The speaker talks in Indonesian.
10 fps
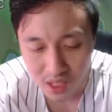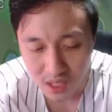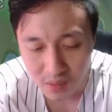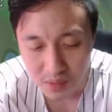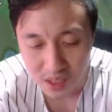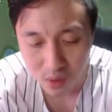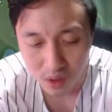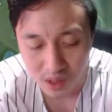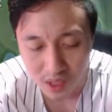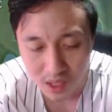aja bisa
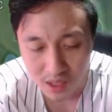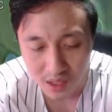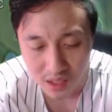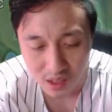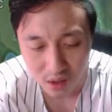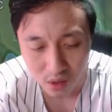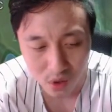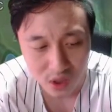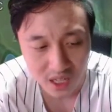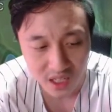gue tekan, guys kalau gue
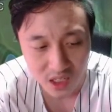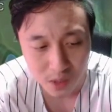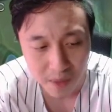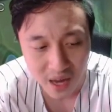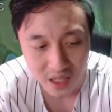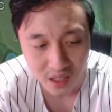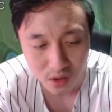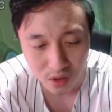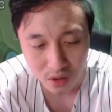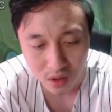sekali inspire
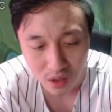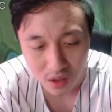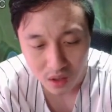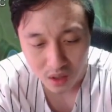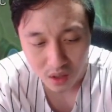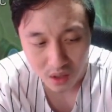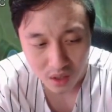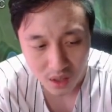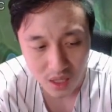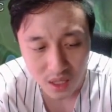cok.
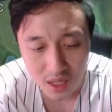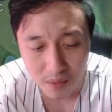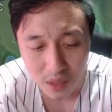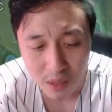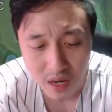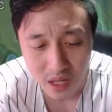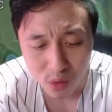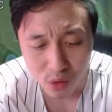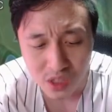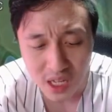Kayak benar-benar
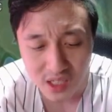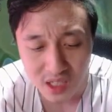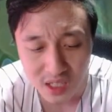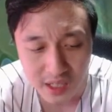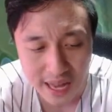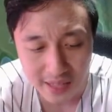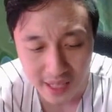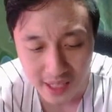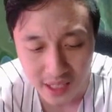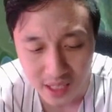rusak sih guys
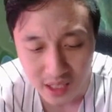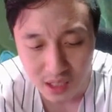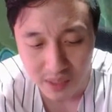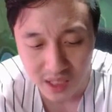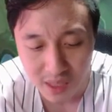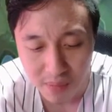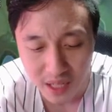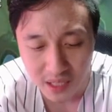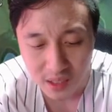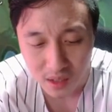Nathan ini guys tiba-tiba
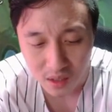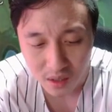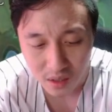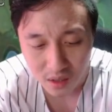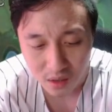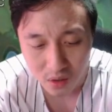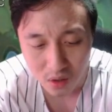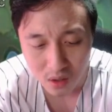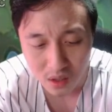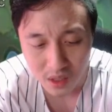guys.
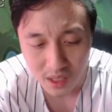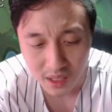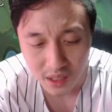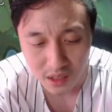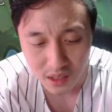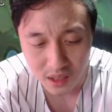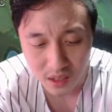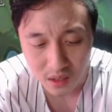Gokil anjing.